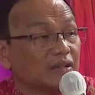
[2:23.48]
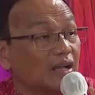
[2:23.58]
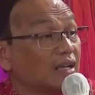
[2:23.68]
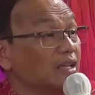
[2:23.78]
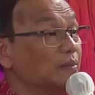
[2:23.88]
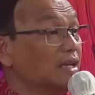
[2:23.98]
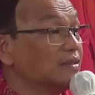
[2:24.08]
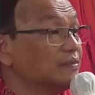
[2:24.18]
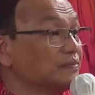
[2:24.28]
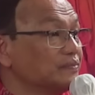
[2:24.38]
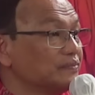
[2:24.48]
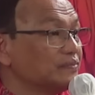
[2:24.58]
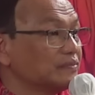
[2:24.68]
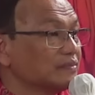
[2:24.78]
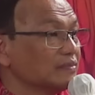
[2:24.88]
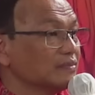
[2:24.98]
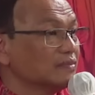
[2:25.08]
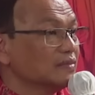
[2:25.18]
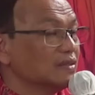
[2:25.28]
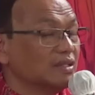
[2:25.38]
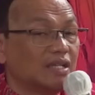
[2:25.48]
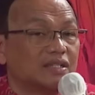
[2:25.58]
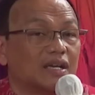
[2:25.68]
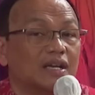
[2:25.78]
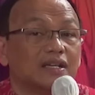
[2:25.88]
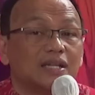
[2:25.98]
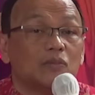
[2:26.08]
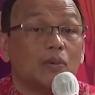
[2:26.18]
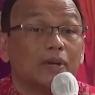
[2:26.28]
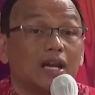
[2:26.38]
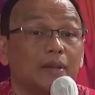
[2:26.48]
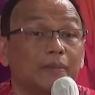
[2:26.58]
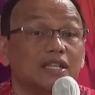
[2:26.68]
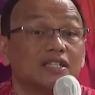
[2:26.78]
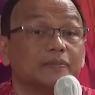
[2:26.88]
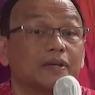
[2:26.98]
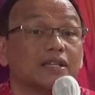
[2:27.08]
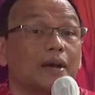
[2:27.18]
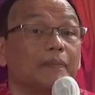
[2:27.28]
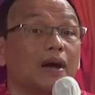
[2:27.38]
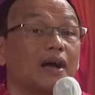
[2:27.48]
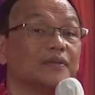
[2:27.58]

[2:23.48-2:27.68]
akibat. Nah sekarang kita mau menerimanya seperti apa?